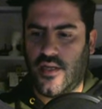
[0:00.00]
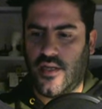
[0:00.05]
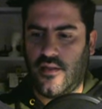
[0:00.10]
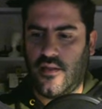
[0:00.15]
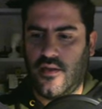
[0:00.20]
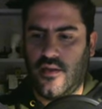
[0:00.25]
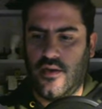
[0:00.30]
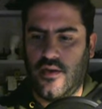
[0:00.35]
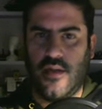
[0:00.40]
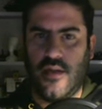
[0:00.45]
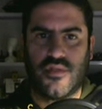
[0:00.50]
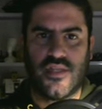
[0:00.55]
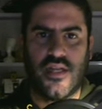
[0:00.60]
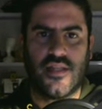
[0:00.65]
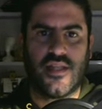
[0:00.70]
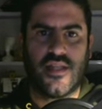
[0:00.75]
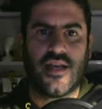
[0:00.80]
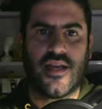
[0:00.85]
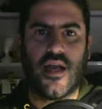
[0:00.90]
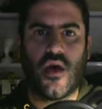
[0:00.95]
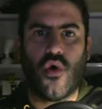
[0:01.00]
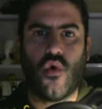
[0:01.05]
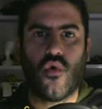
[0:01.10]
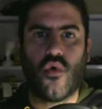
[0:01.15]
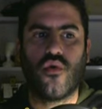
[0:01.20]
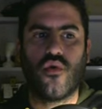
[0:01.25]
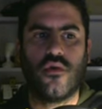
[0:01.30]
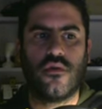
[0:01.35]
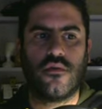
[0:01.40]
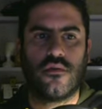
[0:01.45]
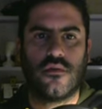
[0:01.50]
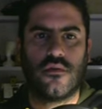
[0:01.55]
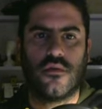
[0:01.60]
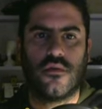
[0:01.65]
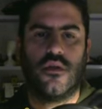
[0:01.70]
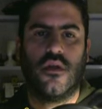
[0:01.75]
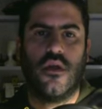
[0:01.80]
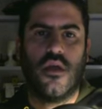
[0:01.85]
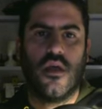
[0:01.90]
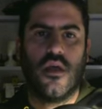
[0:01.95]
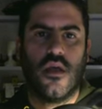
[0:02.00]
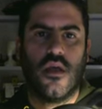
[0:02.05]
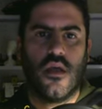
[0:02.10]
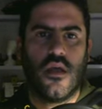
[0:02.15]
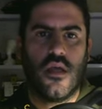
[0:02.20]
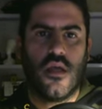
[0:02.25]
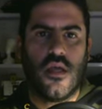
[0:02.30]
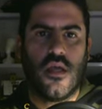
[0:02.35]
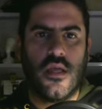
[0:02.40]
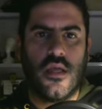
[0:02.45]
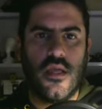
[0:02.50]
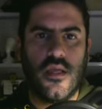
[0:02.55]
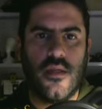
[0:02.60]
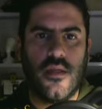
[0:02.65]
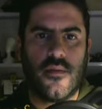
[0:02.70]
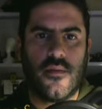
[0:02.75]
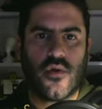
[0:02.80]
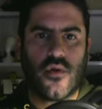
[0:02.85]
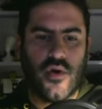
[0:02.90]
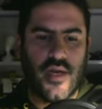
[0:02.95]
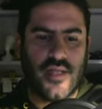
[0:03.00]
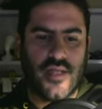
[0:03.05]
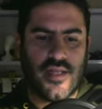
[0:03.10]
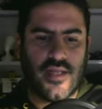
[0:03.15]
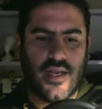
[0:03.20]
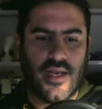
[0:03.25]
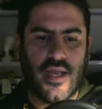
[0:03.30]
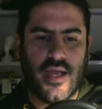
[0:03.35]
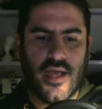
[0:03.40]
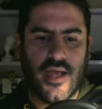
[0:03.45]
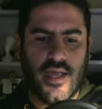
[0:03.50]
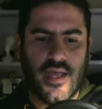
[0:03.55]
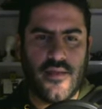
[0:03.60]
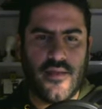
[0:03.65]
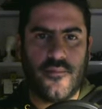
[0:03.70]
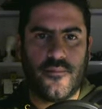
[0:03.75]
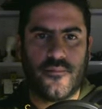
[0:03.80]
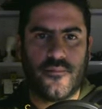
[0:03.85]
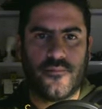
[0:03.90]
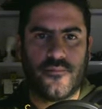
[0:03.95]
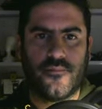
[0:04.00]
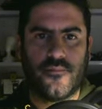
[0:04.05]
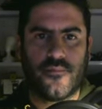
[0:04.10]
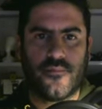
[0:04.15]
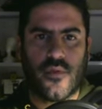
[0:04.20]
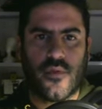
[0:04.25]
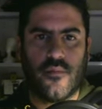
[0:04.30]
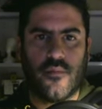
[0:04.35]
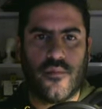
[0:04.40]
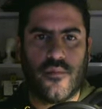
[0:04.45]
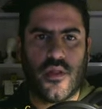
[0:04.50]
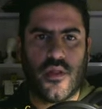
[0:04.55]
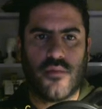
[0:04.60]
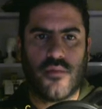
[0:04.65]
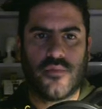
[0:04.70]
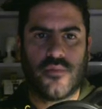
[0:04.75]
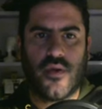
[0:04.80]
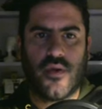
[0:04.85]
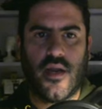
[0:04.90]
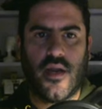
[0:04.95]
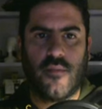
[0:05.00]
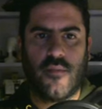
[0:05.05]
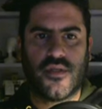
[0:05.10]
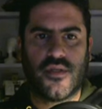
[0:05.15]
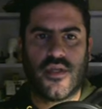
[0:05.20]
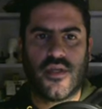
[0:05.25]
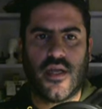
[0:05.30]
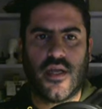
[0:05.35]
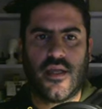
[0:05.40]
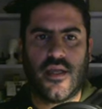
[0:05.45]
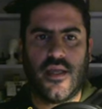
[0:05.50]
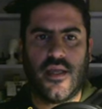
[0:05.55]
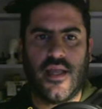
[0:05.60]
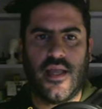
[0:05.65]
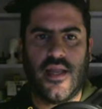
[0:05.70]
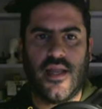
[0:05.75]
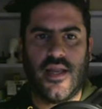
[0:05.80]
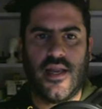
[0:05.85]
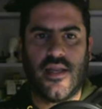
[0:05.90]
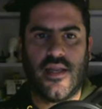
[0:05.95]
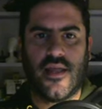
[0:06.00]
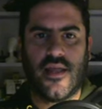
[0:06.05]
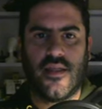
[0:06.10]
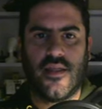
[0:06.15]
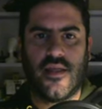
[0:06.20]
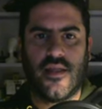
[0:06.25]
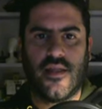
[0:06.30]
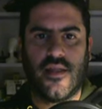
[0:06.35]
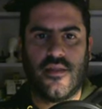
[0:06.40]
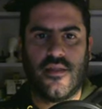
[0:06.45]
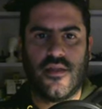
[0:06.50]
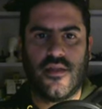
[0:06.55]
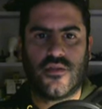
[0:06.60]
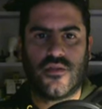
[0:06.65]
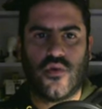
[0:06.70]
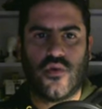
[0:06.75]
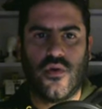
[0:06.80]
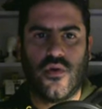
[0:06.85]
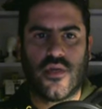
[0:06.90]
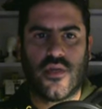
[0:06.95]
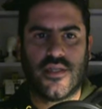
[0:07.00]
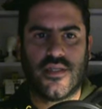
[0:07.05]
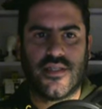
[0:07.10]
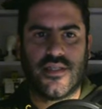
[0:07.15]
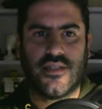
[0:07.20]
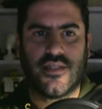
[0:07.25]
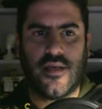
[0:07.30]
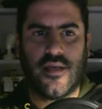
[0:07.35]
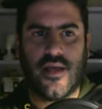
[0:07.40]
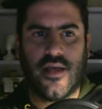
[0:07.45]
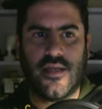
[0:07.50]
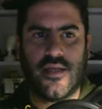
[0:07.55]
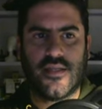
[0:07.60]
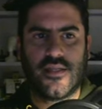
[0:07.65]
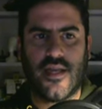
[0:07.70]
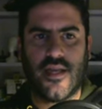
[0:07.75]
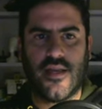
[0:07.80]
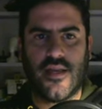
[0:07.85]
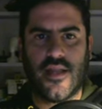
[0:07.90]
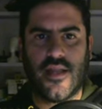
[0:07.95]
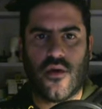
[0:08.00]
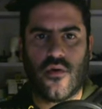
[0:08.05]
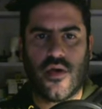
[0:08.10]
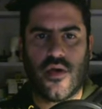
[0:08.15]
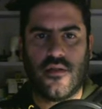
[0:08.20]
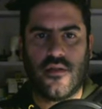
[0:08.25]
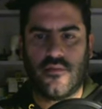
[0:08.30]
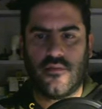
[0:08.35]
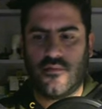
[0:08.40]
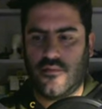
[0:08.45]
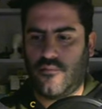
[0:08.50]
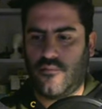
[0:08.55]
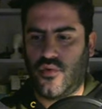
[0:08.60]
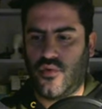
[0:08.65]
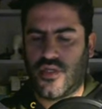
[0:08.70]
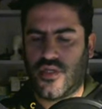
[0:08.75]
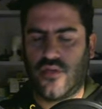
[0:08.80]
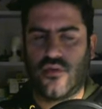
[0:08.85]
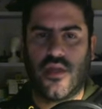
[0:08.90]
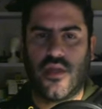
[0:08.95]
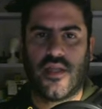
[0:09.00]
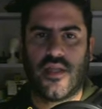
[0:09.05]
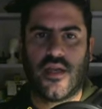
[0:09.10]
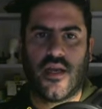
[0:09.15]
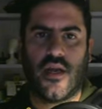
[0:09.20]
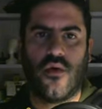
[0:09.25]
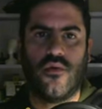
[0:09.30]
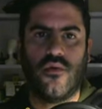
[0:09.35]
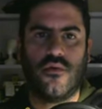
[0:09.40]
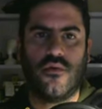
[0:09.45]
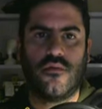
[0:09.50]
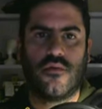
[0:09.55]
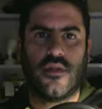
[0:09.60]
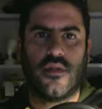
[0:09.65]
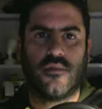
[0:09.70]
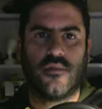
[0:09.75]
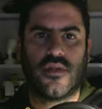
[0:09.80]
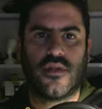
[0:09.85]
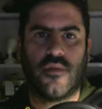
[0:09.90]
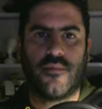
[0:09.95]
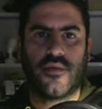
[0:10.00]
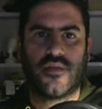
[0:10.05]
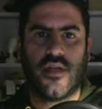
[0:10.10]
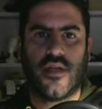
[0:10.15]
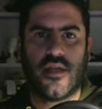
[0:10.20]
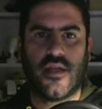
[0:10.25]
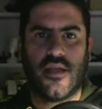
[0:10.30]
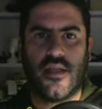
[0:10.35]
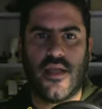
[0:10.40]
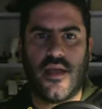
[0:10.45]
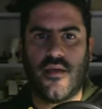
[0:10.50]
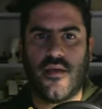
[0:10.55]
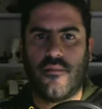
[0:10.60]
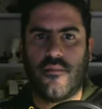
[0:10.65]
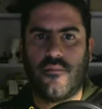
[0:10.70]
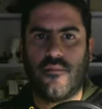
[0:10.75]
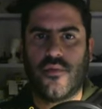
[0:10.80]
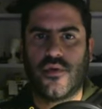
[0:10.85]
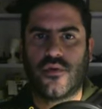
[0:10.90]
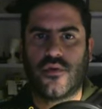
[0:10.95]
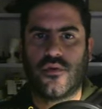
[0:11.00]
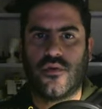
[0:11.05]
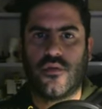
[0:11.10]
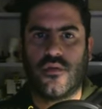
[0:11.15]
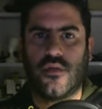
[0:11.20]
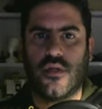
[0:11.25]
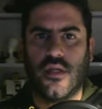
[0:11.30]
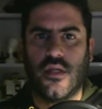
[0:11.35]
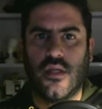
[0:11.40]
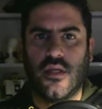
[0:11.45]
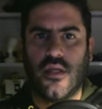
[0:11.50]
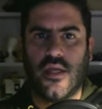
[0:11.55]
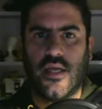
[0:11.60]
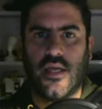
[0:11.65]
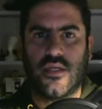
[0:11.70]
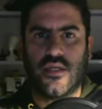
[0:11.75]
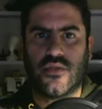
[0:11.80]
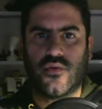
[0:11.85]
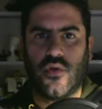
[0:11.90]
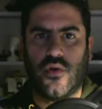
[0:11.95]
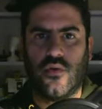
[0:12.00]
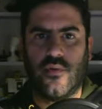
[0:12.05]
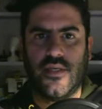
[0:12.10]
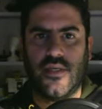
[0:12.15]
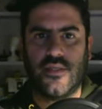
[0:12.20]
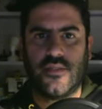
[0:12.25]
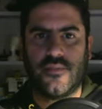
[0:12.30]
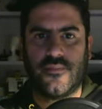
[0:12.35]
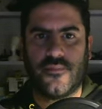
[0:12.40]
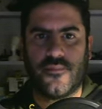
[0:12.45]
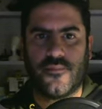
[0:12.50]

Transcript: ahí. Le damos a la tecla 1 y con la tecla G podemos poner el personaje en la línea del suelo, que es esta, esta línea roja. Pulsando la tecla 1 tendremos el personaje ya puesto en el suelo, ¿veis?